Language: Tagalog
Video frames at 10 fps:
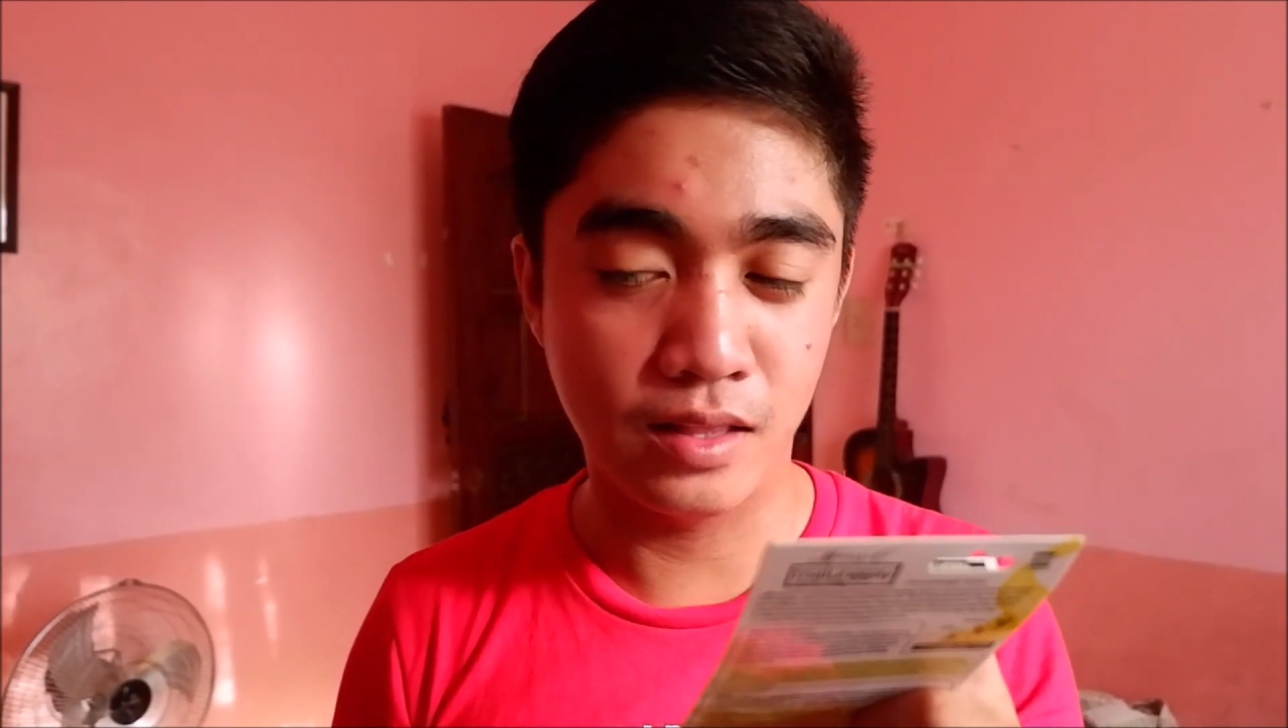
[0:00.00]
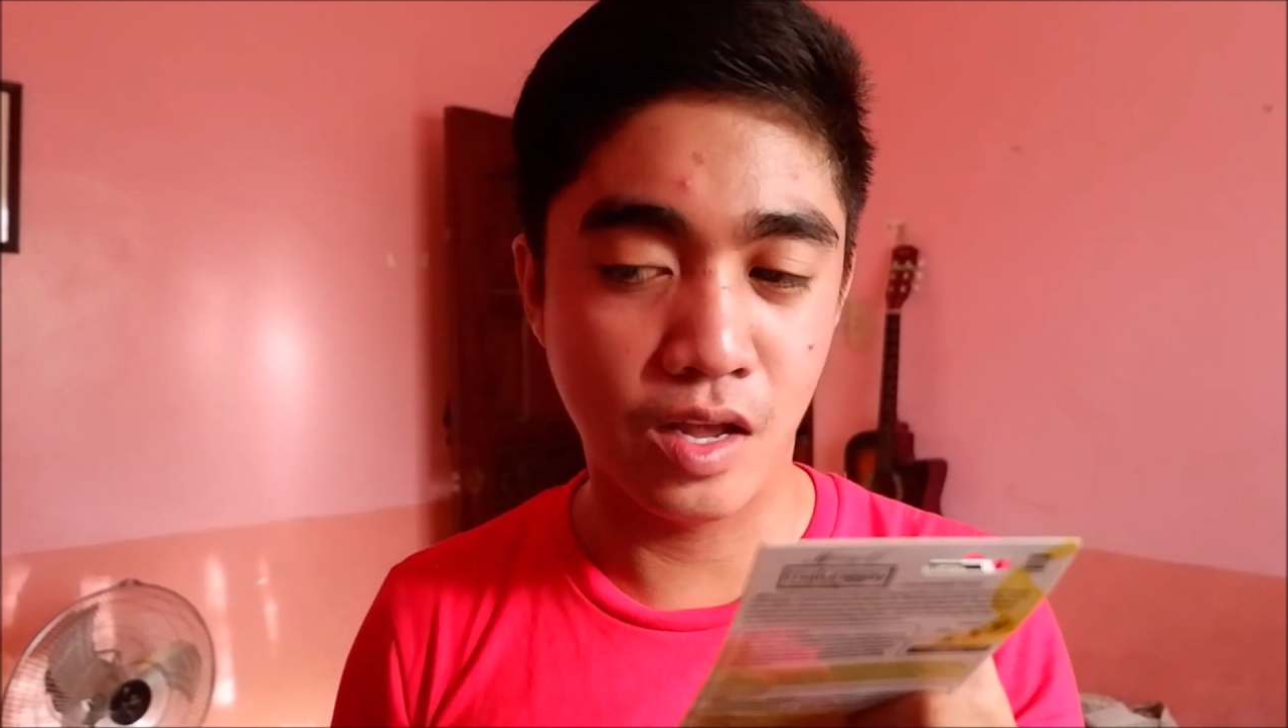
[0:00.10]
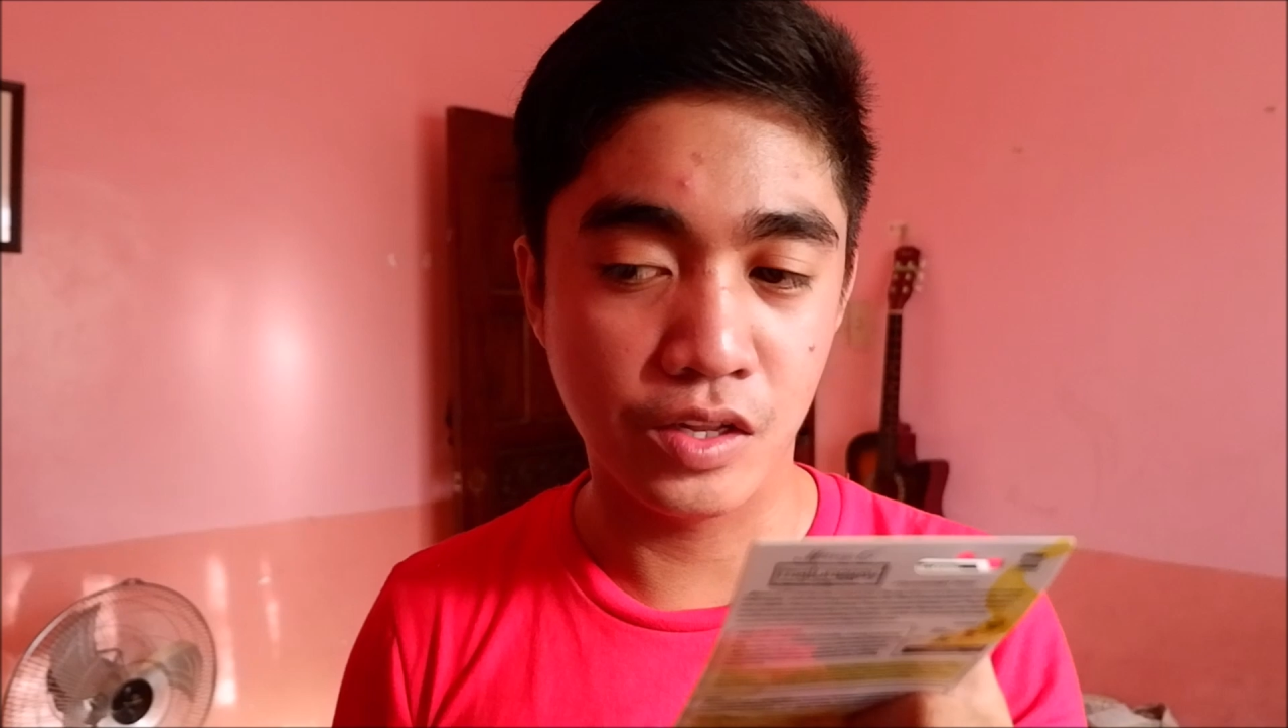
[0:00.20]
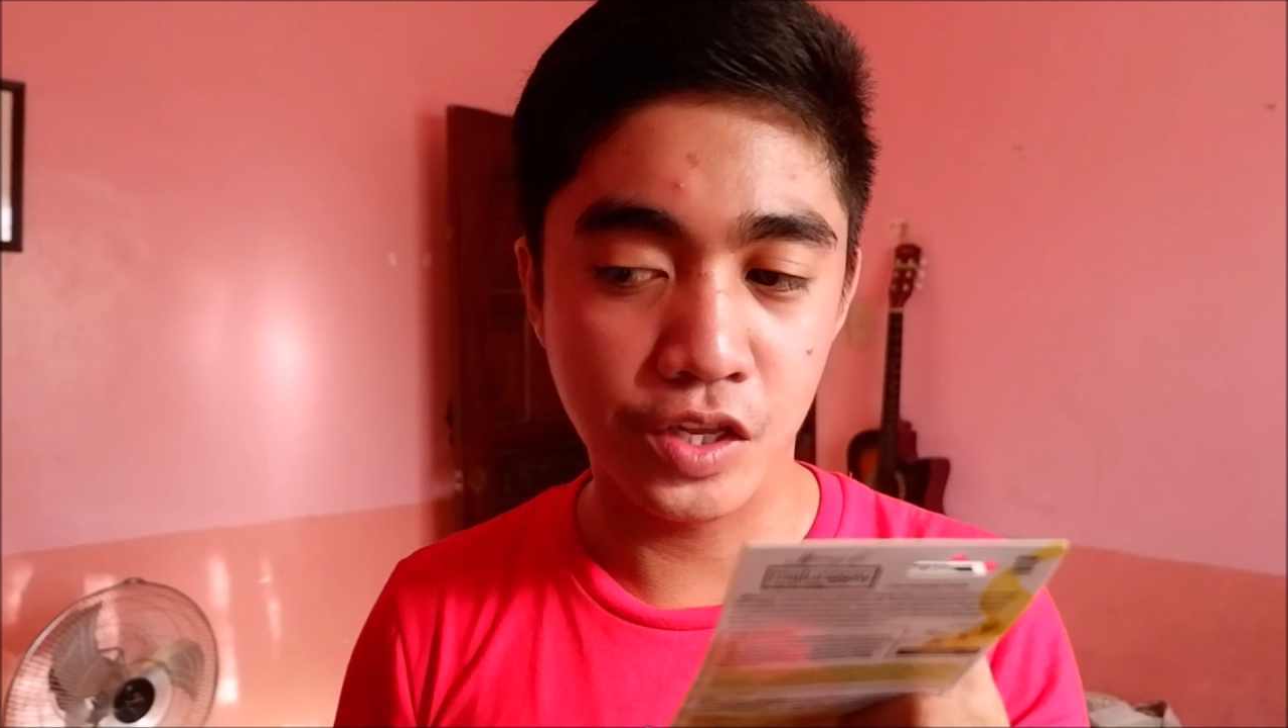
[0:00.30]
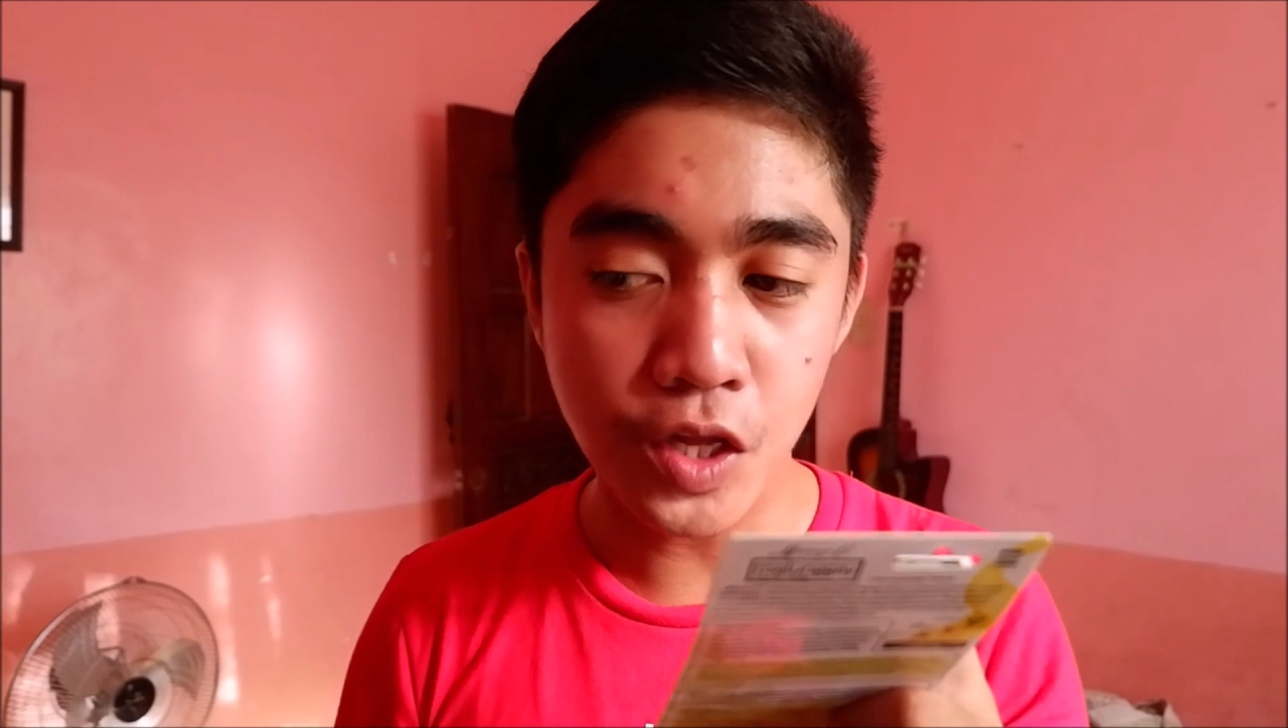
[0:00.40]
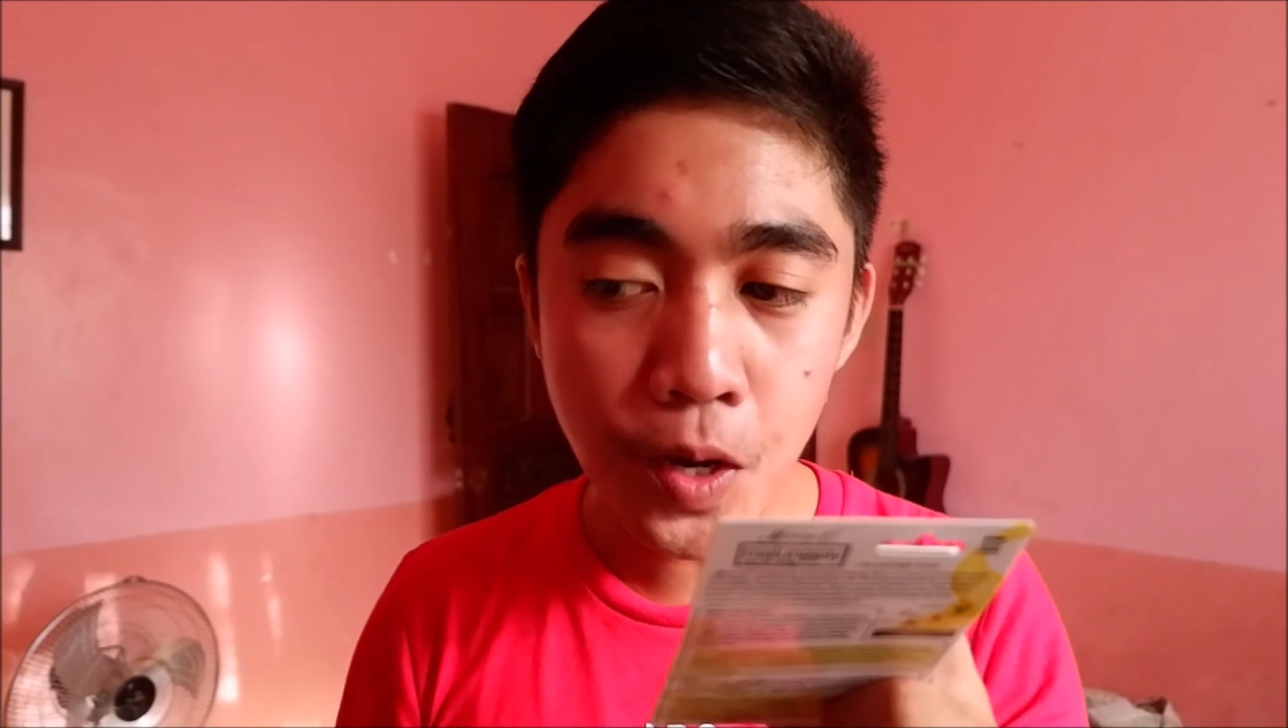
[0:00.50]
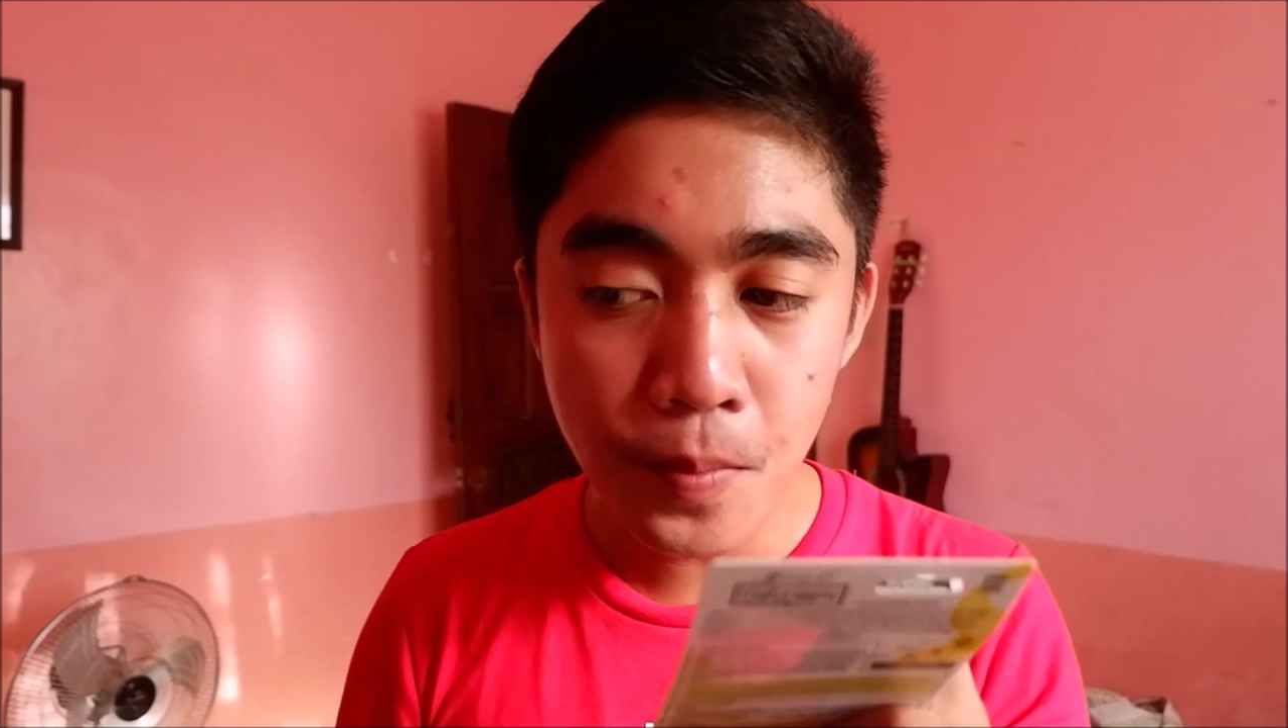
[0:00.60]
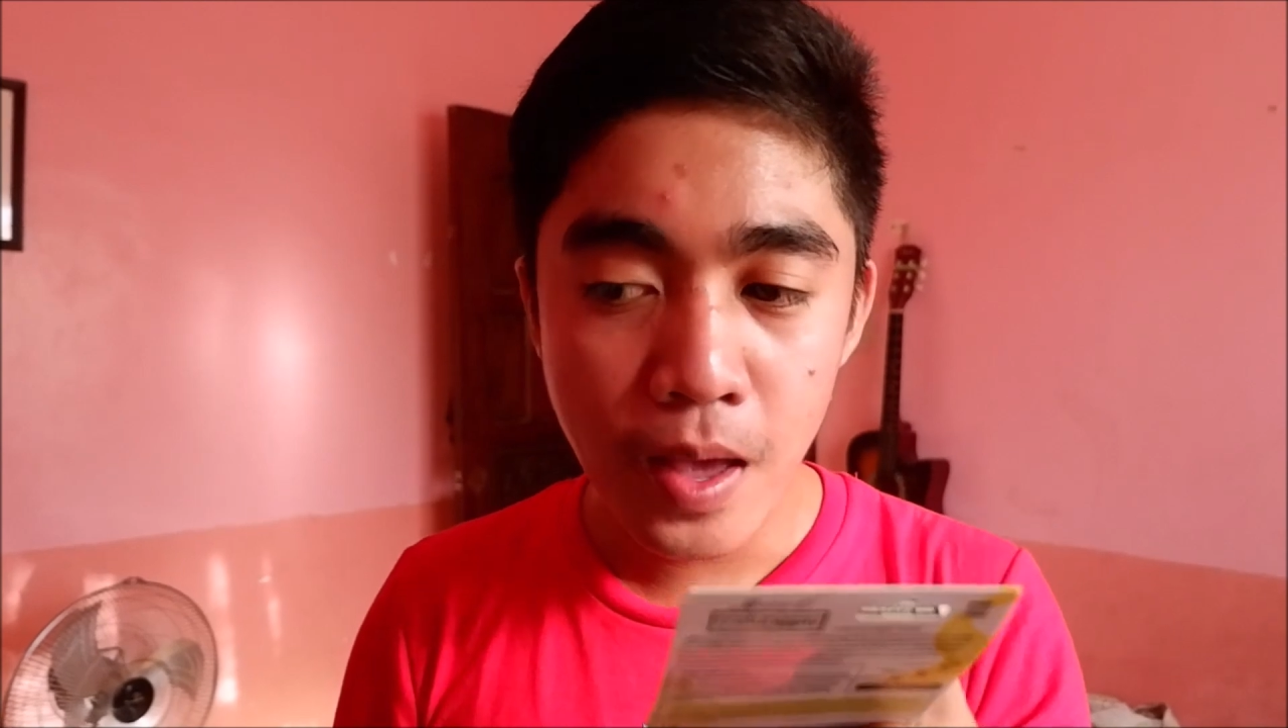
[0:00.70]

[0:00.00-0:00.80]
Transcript: ang tawag dito